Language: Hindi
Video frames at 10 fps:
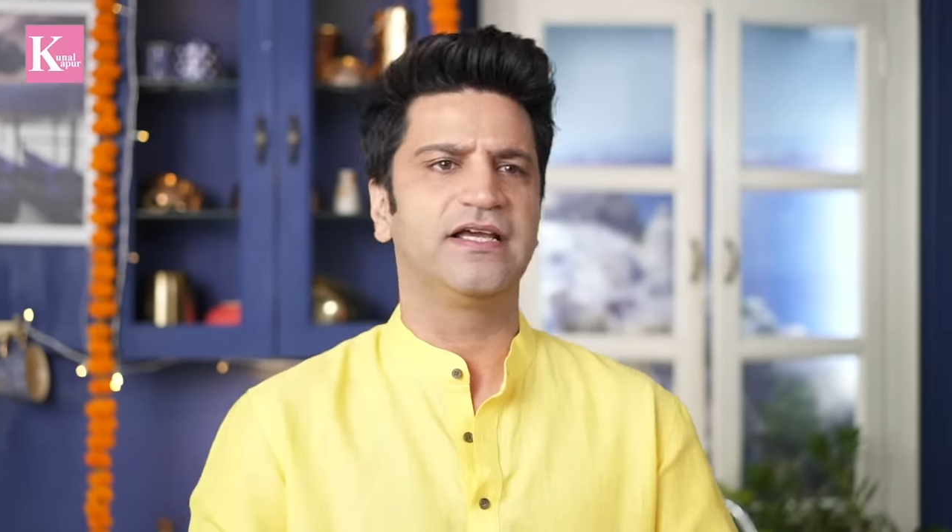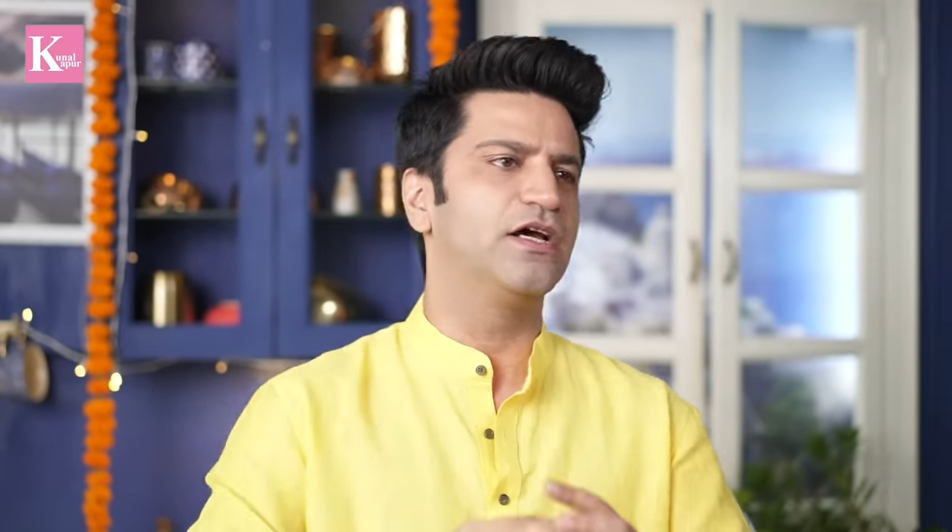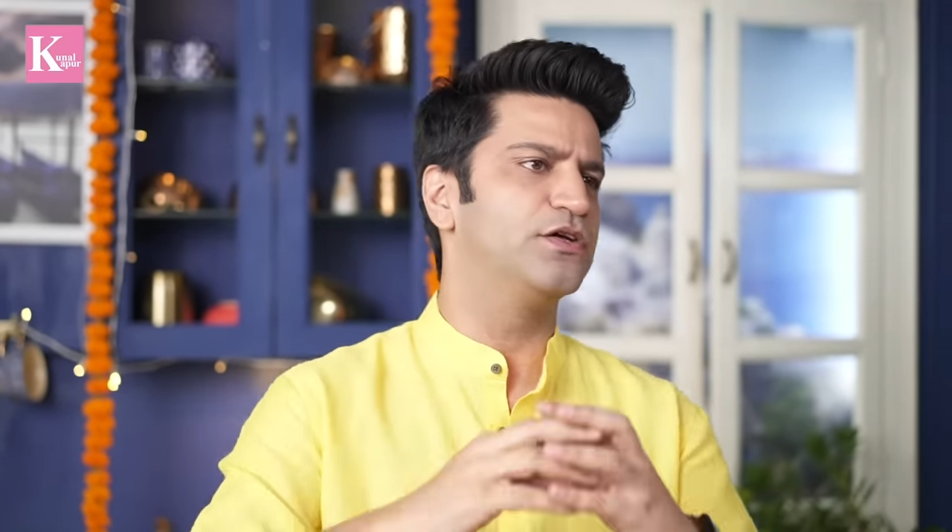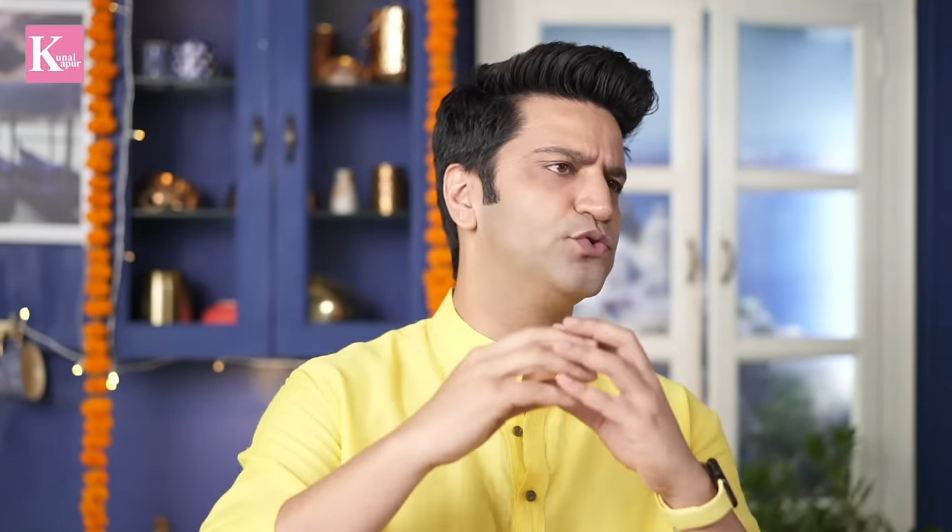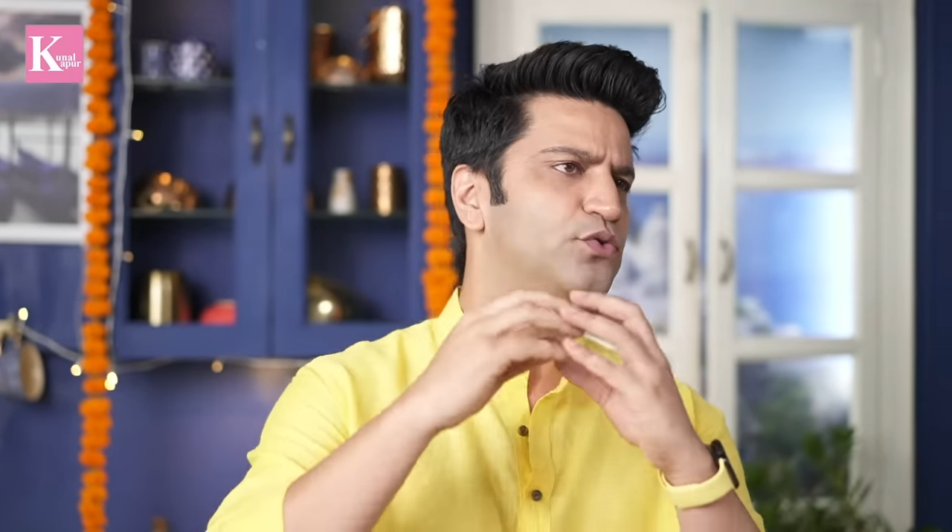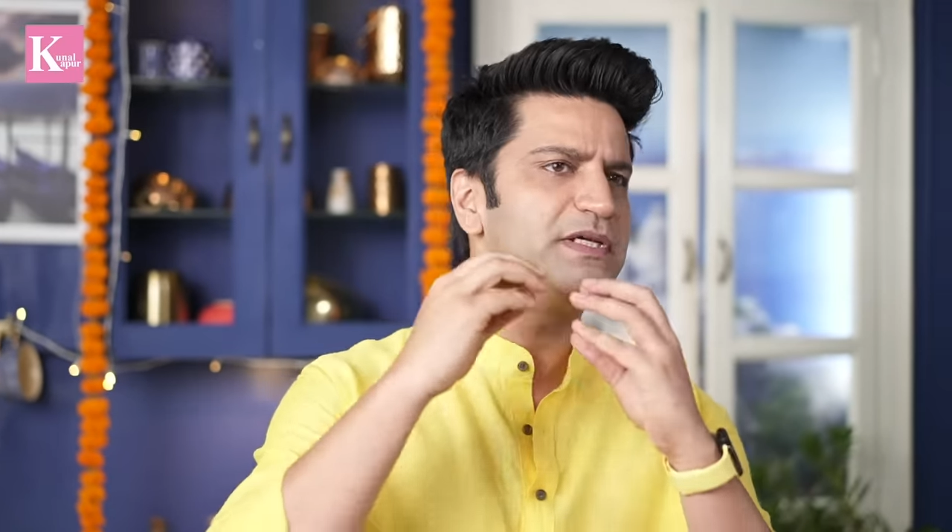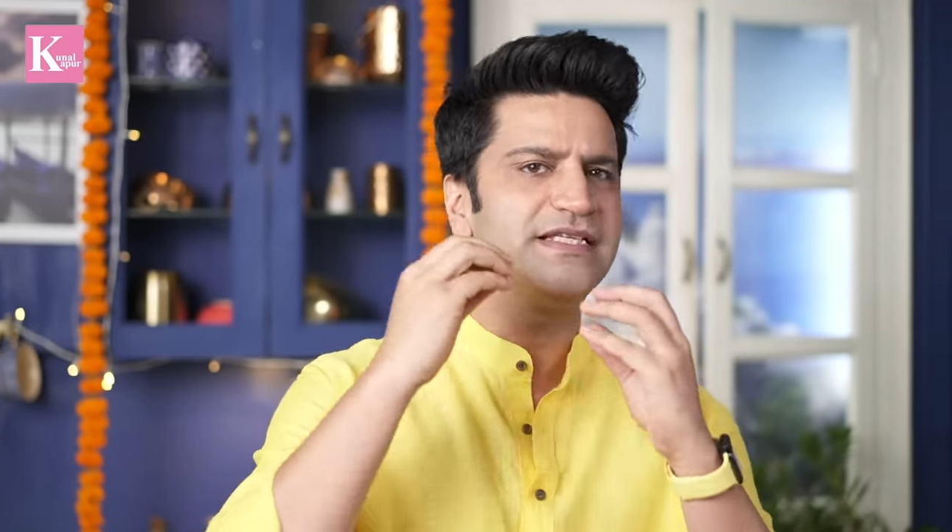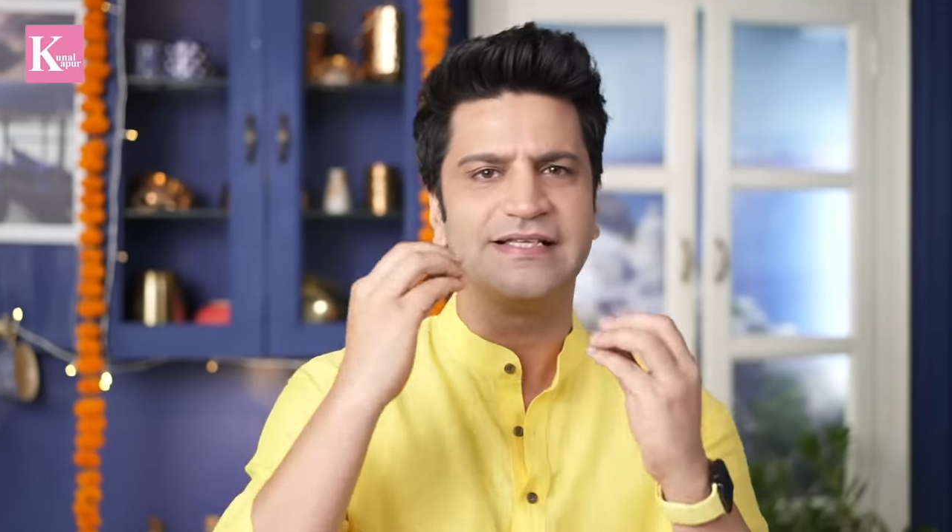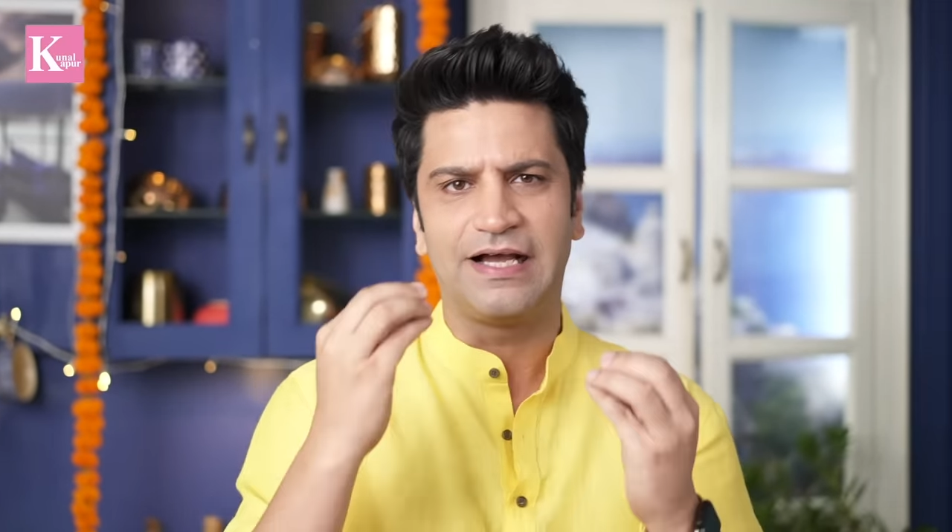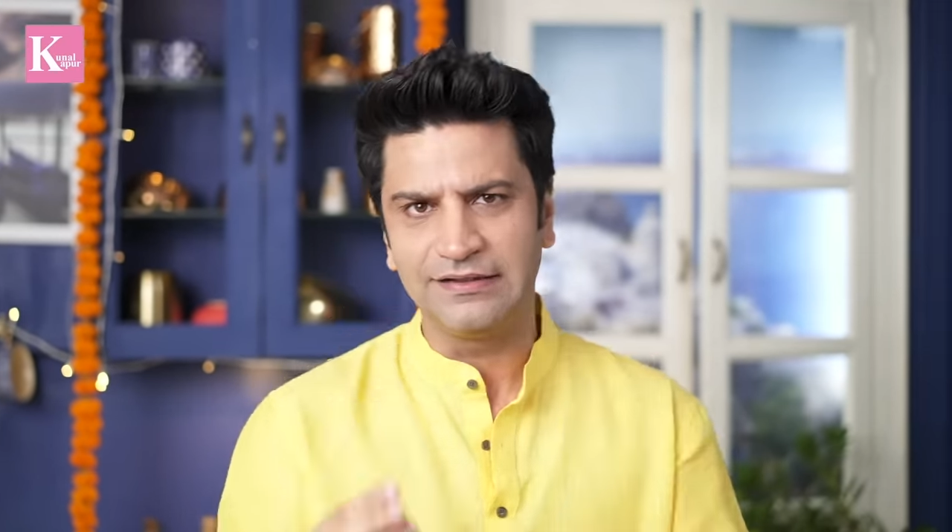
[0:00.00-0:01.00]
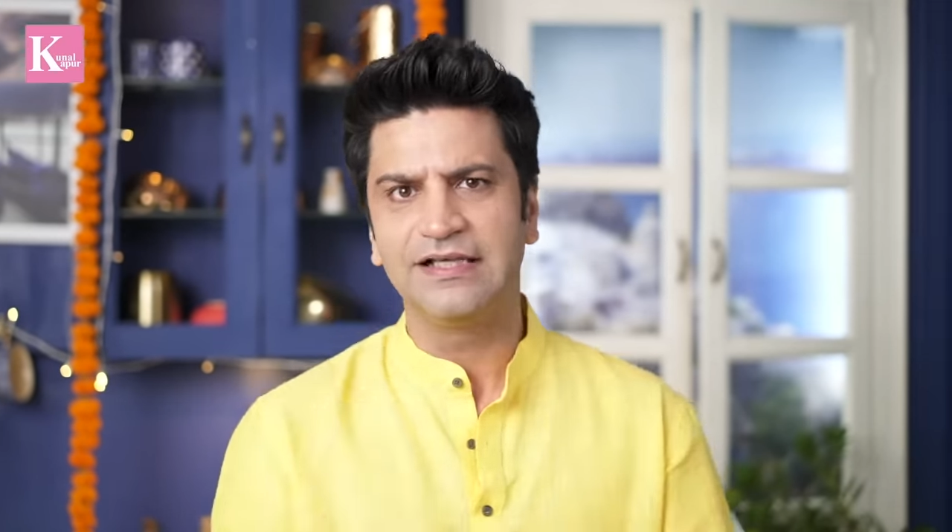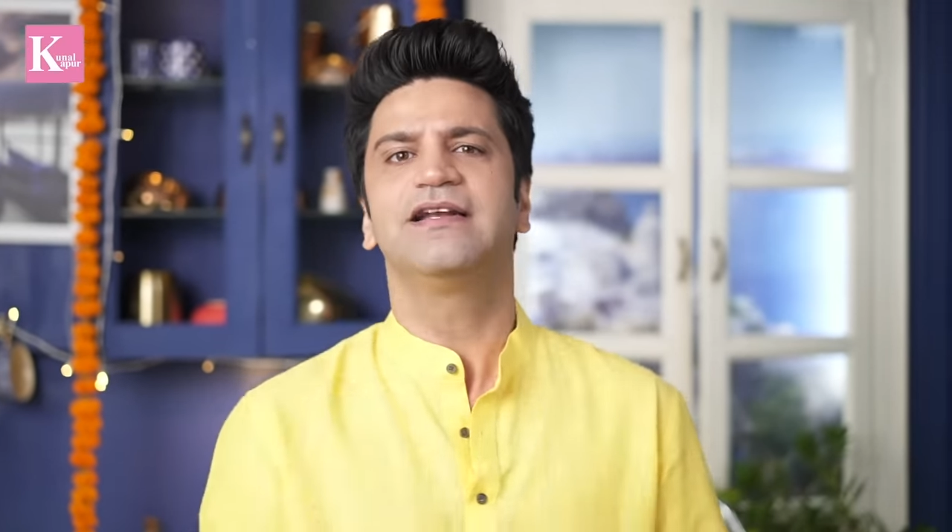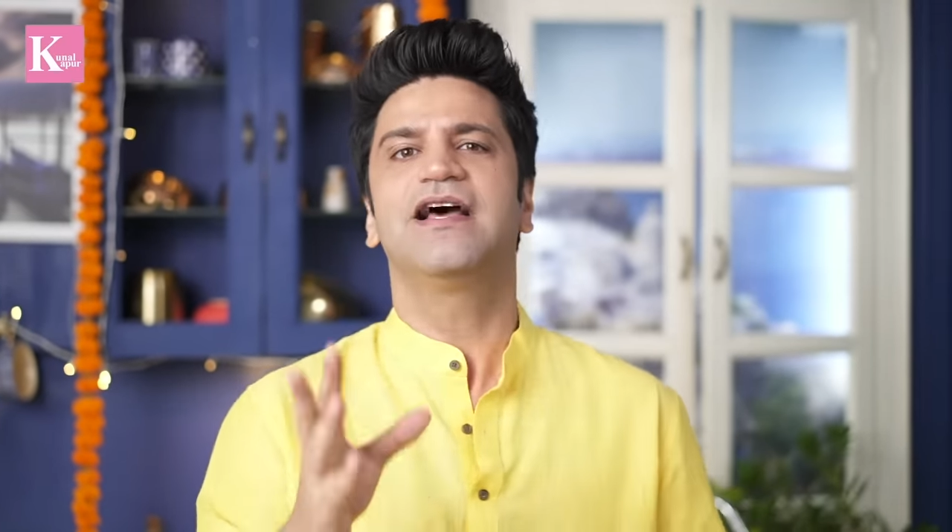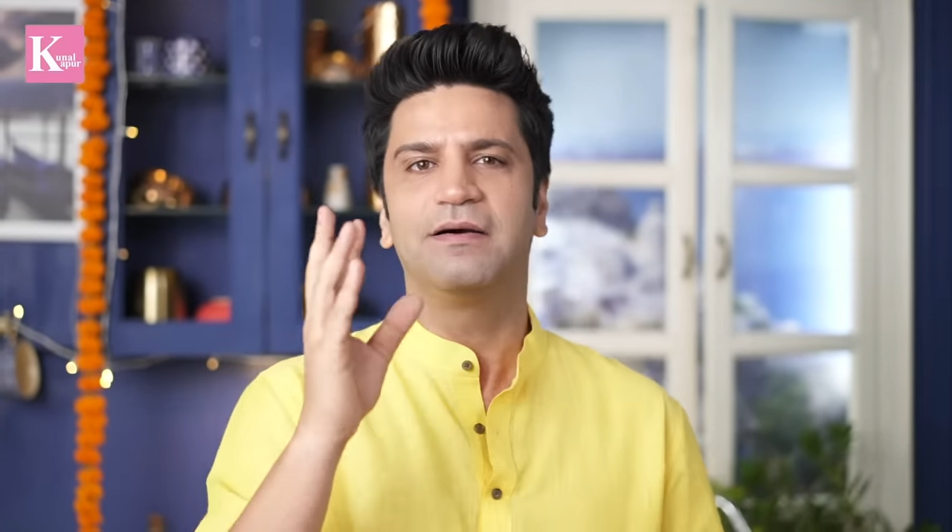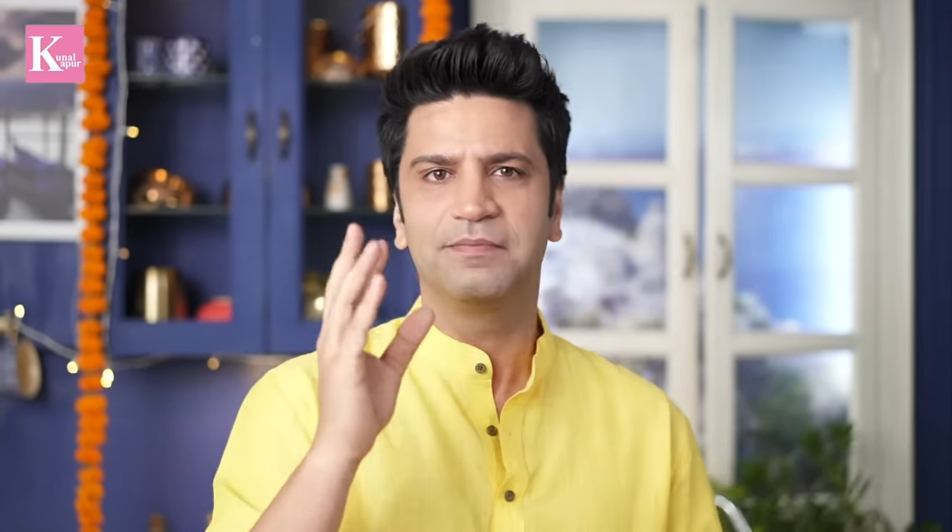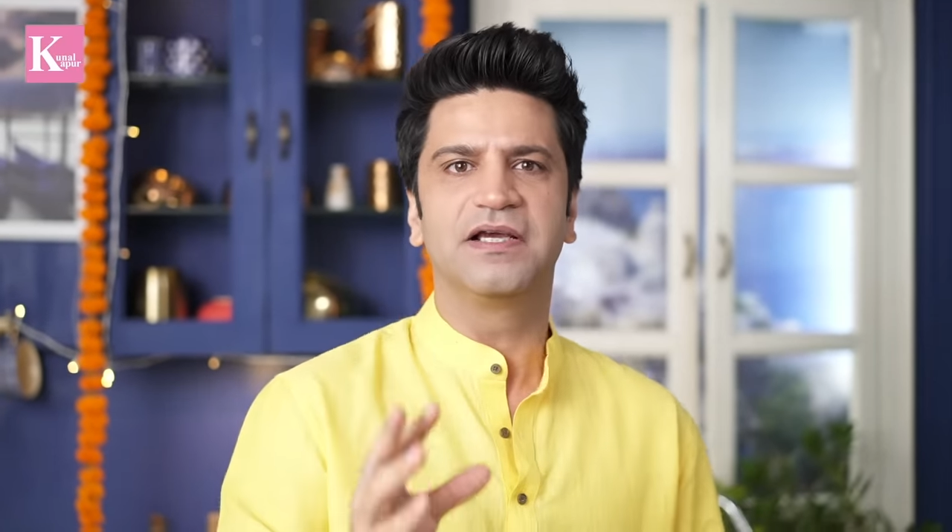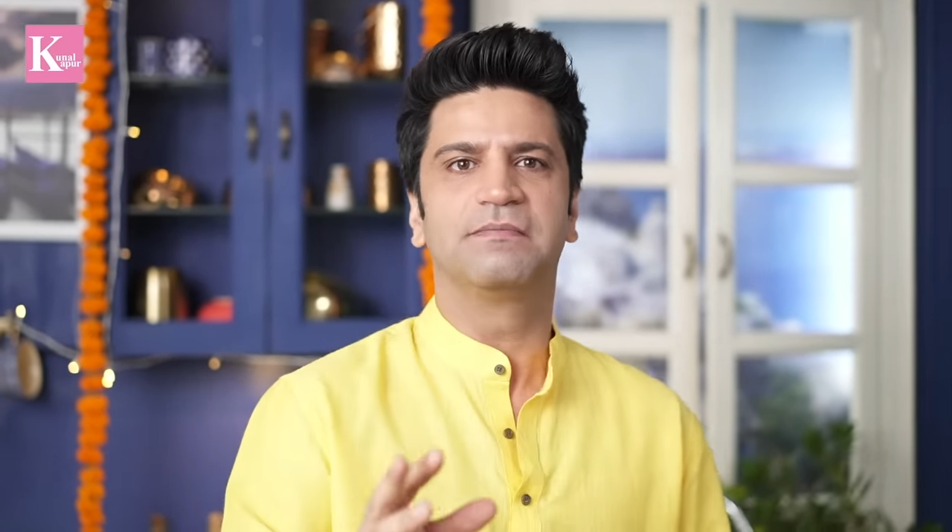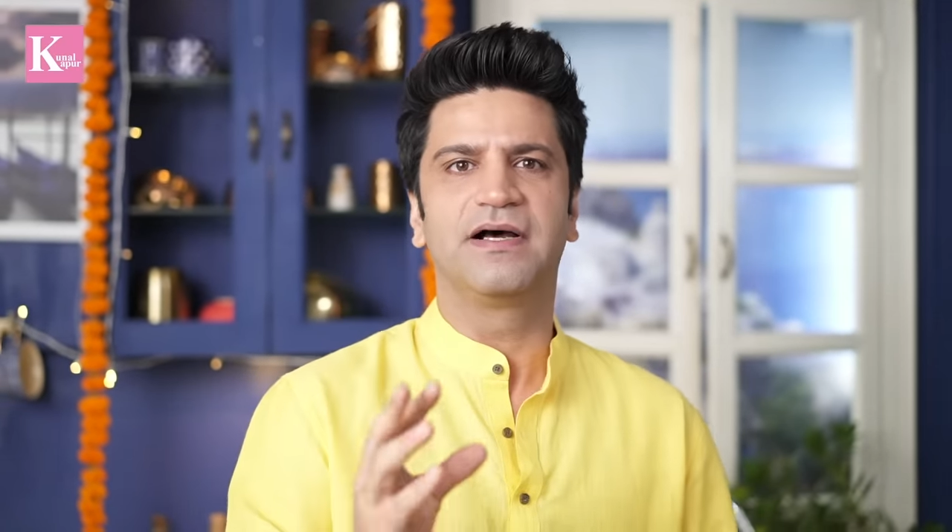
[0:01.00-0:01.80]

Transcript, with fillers: हैं या जो भी साधन है आपके